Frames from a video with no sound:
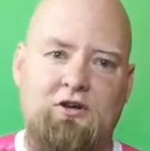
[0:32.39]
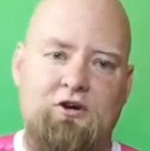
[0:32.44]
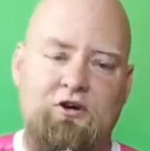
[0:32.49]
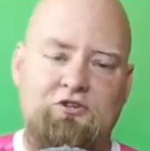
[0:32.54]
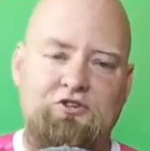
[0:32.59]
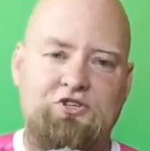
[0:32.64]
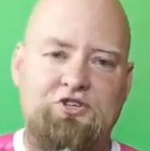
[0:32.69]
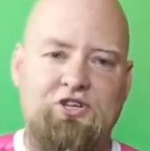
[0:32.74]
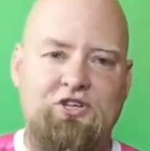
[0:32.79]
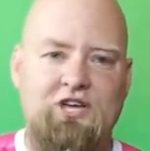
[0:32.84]

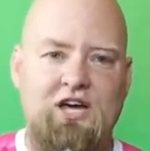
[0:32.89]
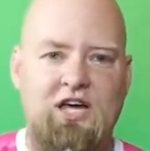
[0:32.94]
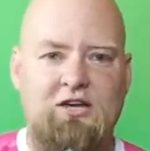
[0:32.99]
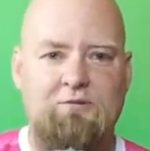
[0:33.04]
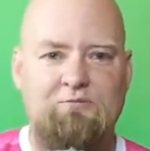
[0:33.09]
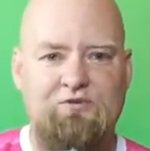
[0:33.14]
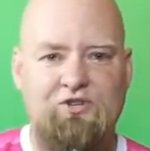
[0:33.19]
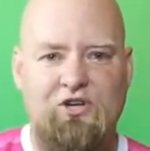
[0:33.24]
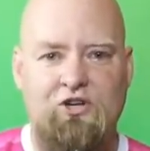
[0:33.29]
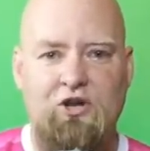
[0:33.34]

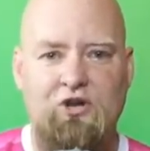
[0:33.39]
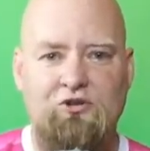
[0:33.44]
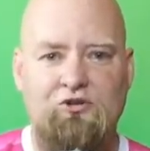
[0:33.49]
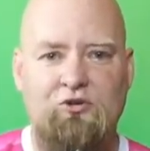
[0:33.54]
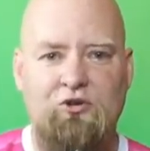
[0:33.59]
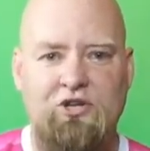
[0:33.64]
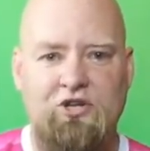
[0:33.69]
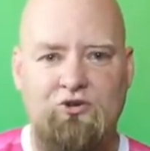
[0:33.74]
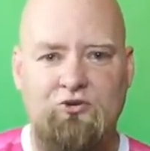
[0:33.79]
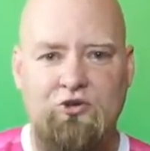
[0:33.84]
odcinek
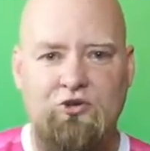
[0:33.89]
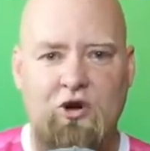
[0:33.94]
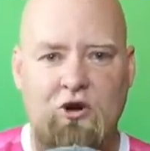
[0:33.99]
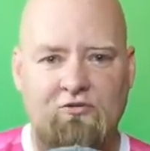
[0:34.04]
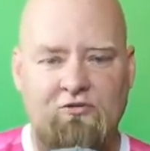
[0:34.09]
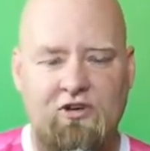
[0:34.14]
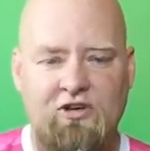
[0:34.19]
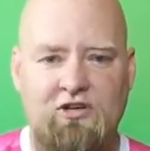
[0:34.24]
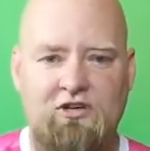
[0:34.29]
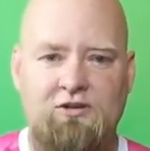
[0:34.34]
przeglądu lig
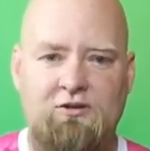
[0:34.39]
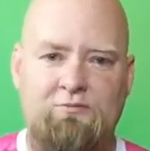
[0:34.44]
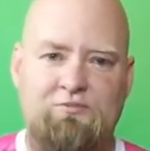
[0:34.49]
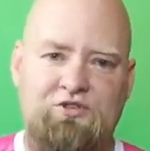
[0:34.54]
ujowych.